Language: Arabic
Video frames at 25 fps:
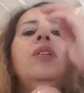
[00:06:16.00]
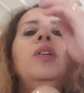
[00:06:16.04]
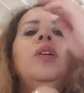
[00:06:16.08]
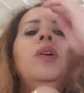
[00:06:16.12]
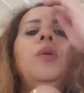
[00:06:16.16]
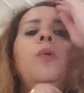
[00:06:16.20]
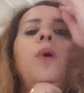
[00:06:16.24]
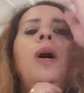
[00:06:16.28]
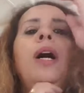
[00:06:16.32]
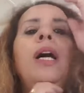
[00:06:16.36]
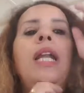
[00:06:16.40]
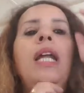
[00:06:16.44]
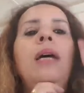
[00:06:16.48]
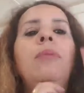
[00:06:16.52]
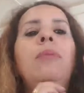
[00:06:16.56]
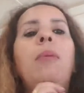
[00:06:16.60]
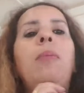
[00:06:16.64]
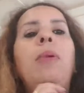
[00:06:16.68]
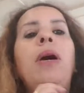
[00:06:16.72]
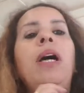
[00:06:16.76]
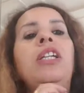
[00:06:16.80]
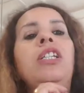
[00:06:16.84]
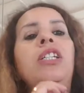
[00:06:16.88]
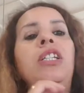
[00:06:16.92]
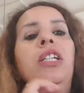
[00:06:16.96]
وانا ما
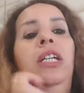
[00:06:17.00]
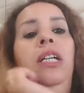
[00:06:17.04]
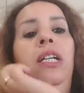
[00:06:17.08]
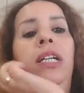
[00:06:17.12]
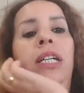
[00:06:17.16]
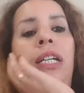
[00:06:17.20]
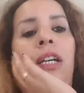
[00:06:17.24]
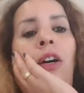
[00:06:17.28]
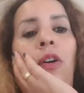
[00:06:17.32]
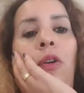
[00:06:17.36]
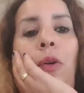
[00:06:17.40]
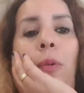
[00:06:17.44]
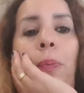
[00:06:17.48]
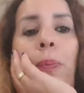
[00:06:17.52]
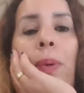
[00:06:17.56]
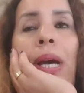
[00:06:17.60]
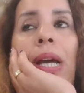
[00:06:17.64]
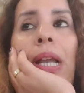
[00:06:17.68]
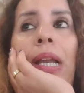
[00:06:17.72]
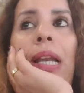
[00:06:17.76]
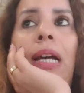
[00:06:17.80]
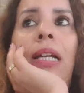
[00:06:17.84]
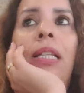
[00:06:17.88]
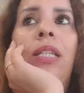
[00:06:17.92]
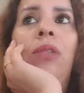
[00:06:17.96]
بغاش هي اوروبا
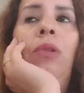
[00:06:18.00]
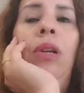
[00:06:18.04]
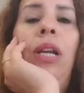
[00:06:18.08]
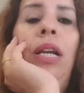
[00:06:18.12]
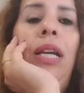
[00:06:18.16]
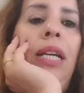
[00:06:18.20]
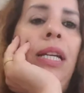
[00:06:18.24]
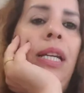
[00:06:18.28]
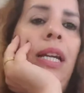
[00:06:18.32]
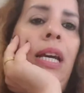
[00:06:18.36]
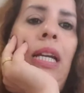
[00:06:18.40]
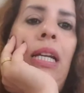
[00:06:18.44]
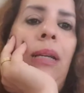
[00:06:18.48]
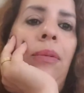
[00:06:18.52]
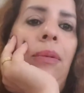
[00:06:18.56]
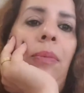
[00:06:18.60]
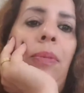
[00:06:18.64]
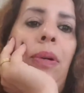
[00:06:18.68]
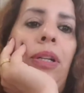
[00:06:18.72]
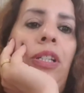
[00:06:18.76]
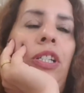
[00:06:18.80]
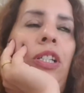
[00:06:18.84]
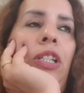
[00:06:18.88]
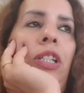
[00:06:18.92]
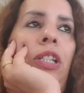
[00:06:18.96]
حلات ولكن انا ما
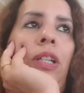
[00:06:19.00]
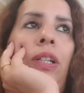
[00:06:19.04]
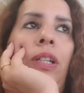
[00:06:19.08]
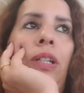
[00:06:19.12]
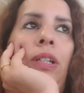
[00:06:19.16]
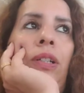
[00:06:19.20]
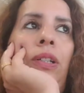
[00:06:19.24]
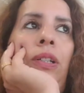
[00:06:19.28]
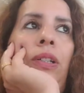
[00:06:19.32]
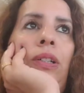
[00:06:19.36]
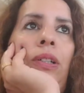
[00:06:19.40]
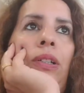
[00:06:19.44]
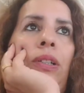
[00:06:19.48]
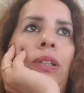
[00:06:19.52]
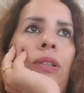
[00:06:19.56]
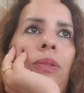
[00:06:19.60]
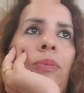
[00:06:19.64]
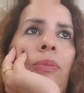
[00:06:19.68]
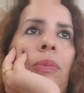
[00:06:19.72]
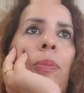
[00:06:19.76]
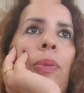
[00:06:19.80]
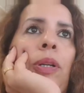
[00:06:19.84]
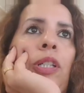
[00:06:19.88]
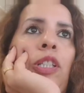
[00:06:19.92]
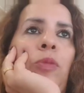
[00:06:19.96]
بغيتش
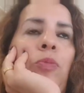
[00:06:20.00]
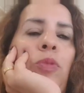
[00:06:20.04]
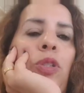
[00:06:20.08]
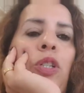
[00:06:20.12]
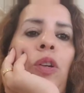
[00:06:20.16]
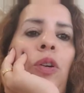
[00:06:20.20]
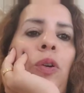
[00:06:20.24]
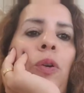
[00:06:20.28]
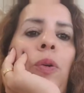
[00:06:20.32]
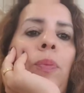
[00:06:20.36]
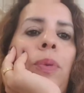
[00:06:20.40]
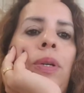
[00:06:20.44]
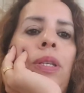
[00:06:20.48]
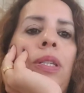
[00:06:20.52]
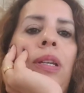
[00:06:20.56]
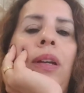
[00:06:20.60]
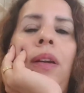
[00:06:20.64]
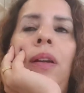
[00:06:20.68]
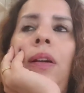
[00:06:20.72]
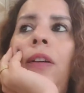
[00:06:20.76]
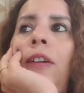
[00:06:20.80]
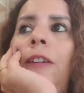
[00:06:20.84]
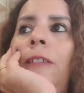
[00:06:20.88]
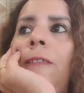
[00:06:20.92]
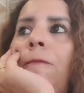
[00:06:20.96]
ما بغيتش نمشي اوروبا
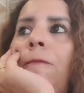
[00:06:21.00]
صراحه